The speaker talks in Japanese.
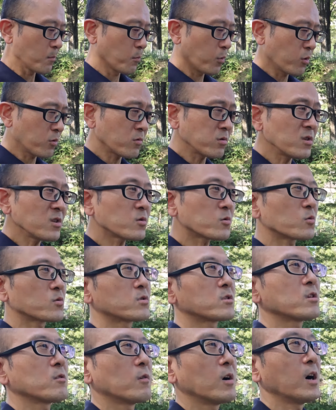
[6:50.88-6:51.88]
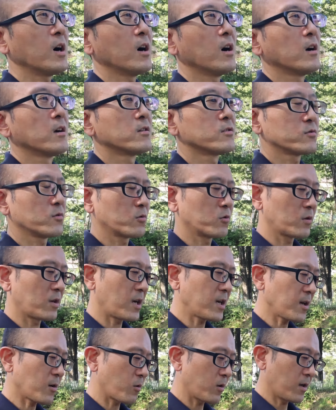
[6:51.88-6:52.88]
僕にとってはそのん
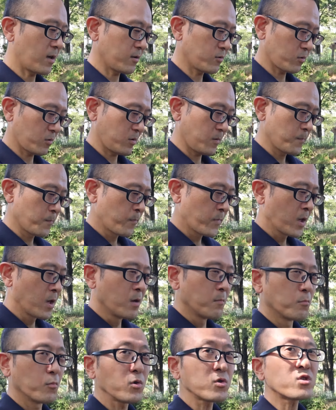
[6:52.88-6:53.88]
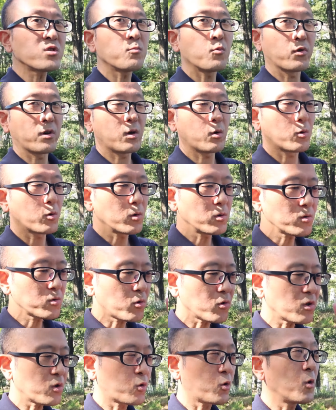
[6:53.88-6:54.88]
やろなそのもしもね本
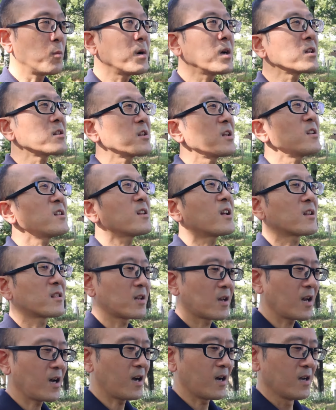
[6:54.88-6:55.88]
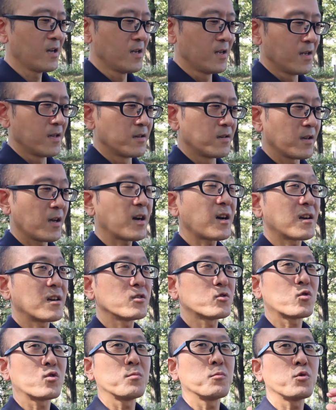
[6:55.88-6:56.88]
当に困ってんだったらなんか
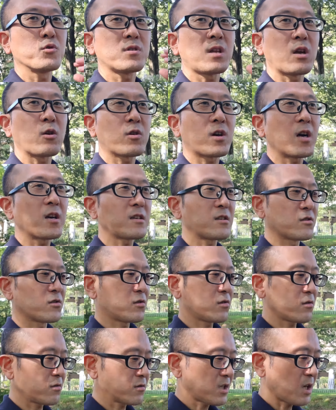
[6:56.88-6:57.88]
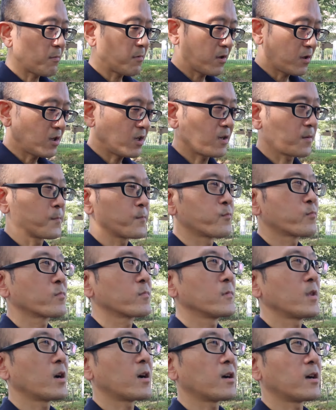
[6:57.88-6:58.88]
ねその問題を解決するために
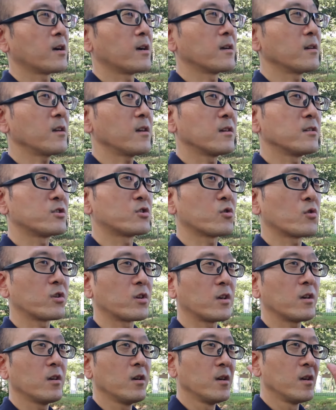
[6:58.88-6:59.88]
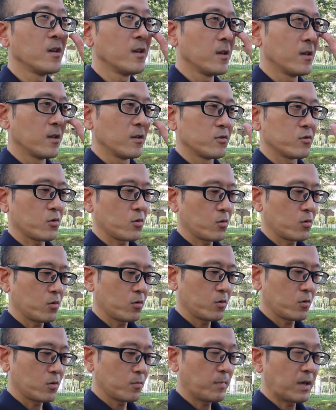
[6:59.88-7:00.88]
なんかね一緒にそ
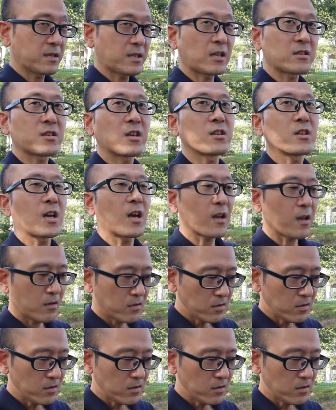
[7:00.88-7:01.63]
の、まあ、助けてあげ